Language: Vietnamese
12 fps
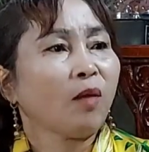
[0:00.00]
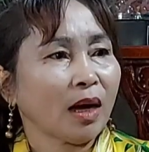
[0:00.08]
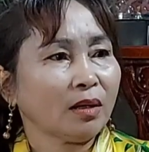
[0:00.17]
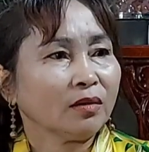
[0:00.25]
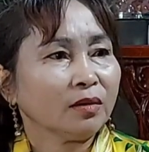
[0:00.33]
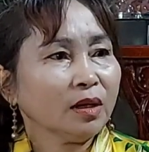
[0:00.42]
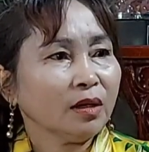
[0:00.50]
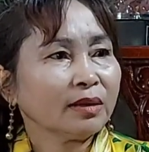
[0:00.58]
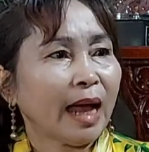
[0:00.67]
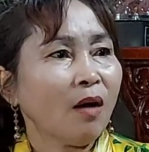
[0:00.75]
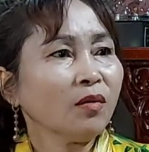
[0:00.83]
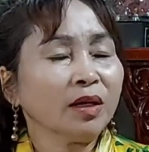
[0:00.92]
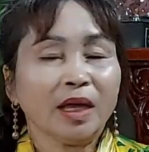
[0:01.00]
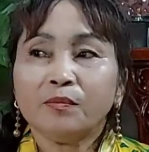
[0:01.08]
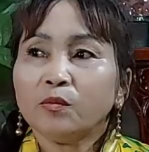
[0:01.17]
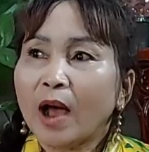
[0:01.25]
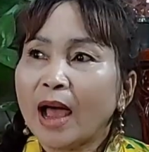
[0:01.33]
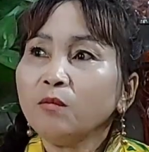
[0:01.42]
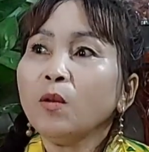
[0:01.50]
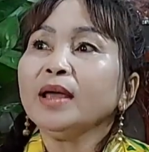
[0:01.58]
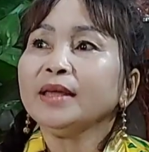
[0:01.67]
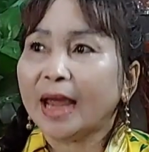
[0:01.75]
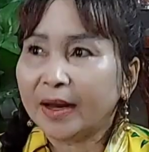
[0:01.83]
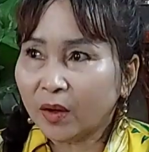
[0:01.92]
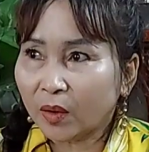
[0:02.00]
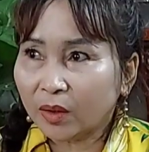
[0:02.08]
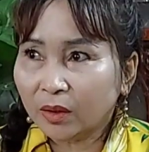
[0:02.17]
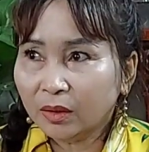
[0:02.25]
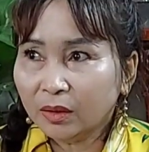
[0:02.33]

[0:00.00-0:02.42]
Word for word: Phật, tạo nghiệp quả quá dày rồi,